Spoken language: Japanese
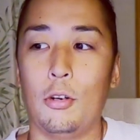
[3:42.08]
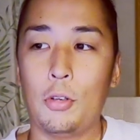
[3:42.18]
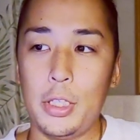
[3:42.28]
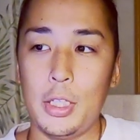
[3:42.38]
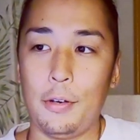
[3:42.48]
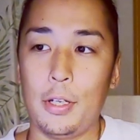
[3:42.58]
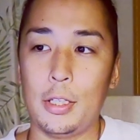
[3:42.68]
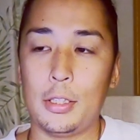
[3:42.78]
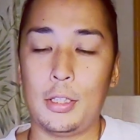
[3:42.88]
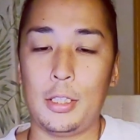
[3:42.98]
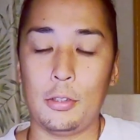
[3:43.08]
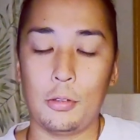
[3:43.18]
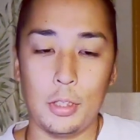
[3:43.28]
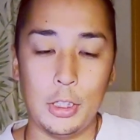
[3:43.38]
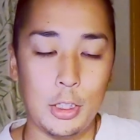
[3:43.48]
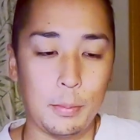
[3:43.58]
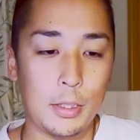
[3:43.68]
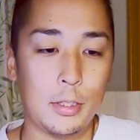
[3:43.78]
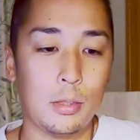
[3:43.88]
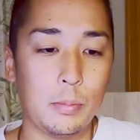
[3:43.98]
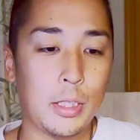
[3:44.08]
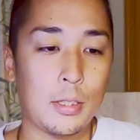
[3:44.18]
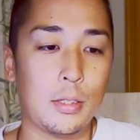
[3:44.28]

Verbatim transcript: 沖縄っていうので一番住みや